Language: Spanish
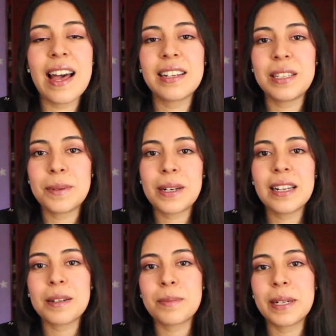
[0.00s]
activar
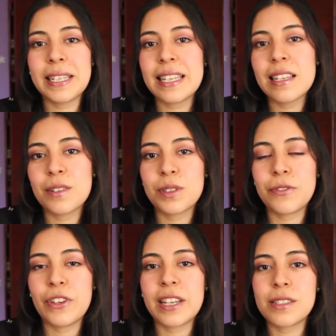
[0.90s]
la campanita de
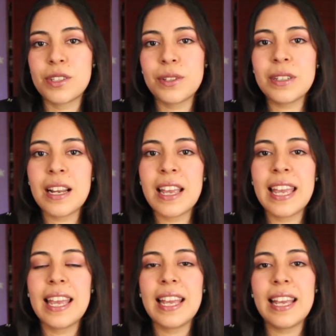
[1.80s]
notificación
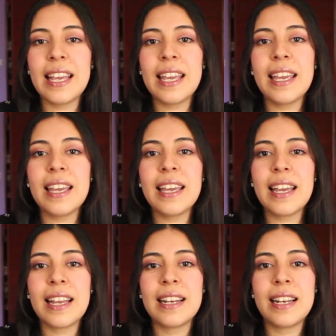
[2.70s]
y
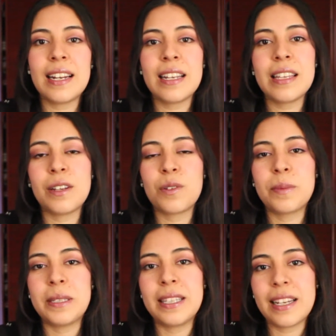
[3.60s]
en el área de
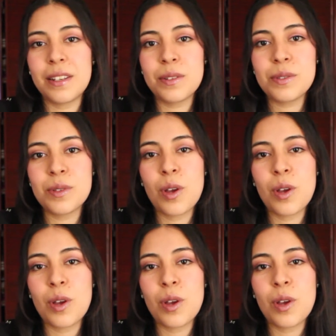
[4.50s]
comentarios